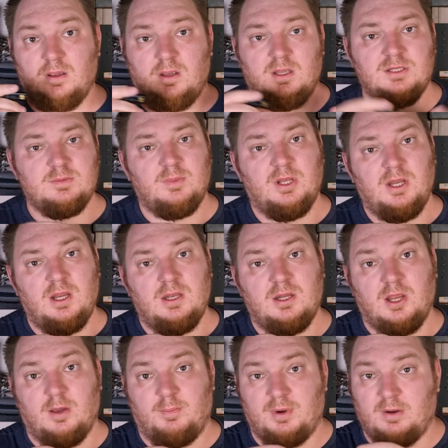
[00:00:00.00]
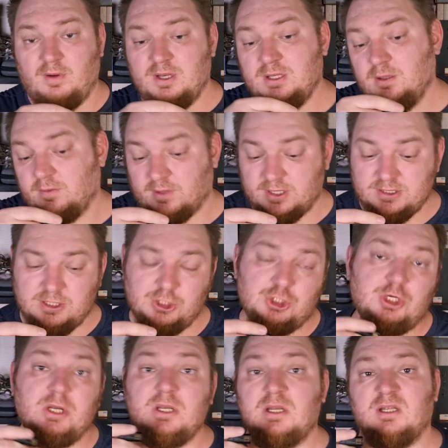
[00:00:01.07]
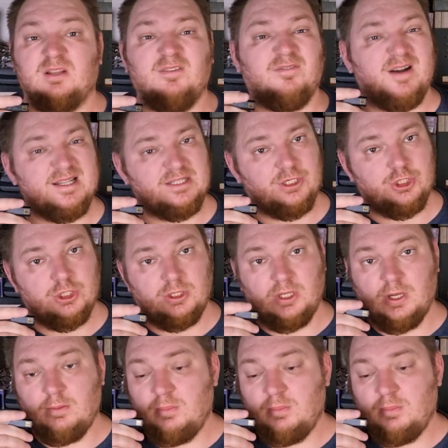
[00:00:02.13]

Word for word: Измерение проводил в разрешении 24